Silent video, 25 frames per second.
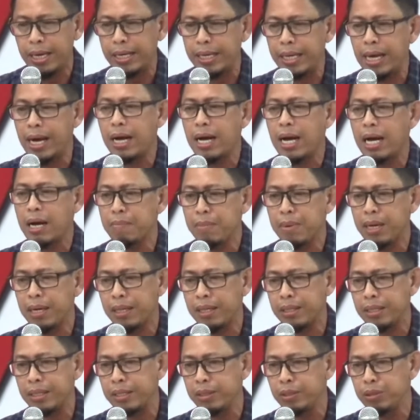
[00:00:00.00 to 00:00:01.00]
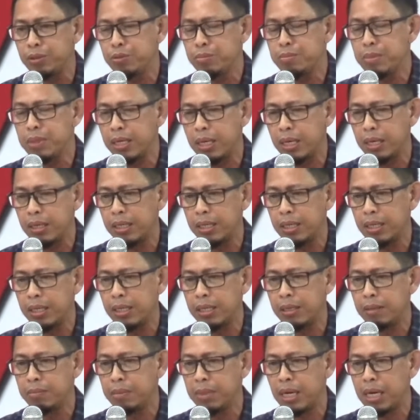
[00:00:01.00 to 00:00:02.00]
yang amanat itu meng, e,
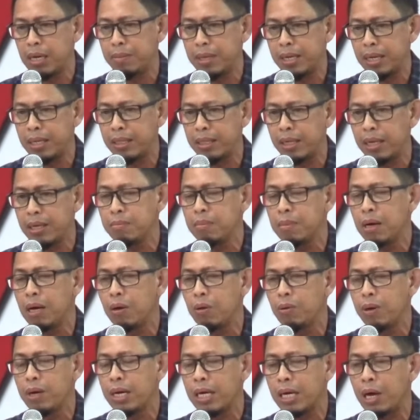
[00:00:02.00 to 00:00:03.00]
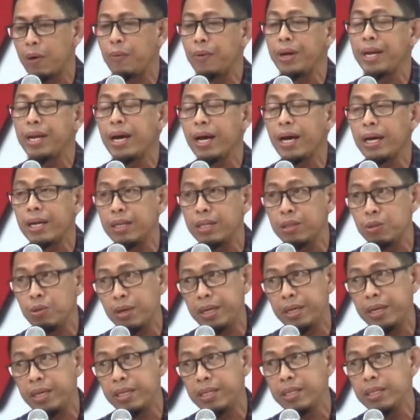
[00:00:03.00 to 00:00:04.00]
mengamanatkan bahwa kewenangan
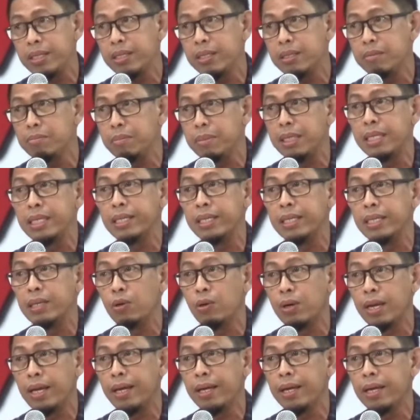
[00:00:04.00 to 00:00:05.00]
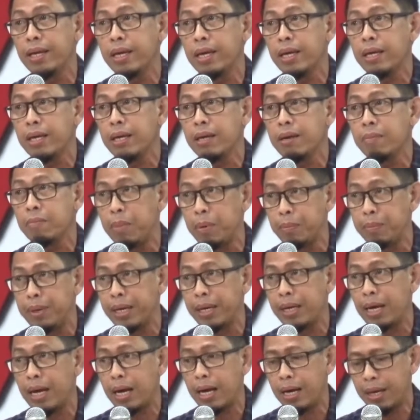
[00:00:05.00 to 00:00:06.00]
itu ada dimiliki oleh
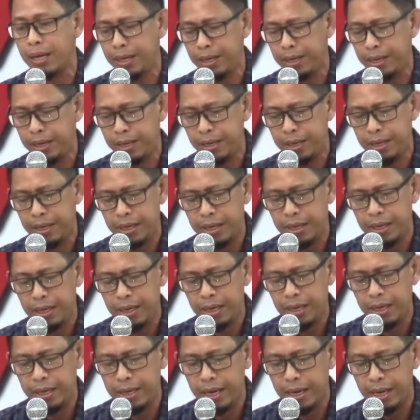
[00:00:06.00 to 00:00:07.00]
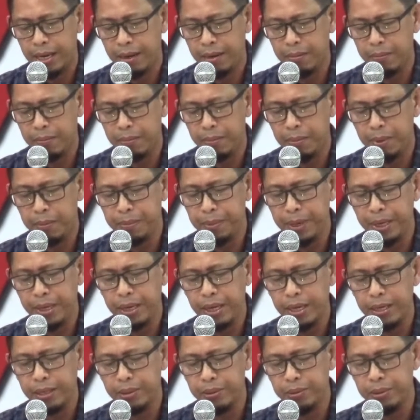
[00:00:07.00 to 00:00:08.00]
BPK. Nah,
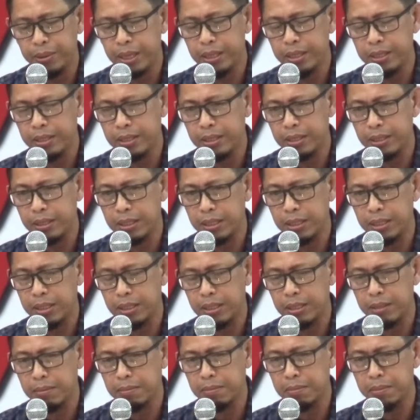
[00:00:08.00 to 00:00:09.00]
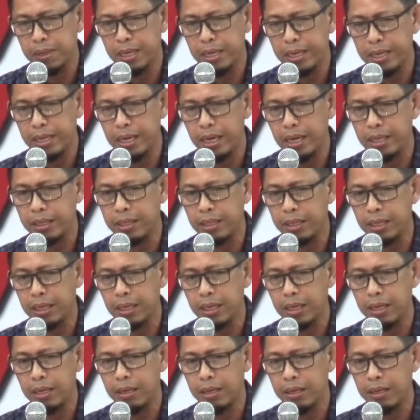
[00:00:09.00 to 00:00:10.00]
BPK itu kan melihat e,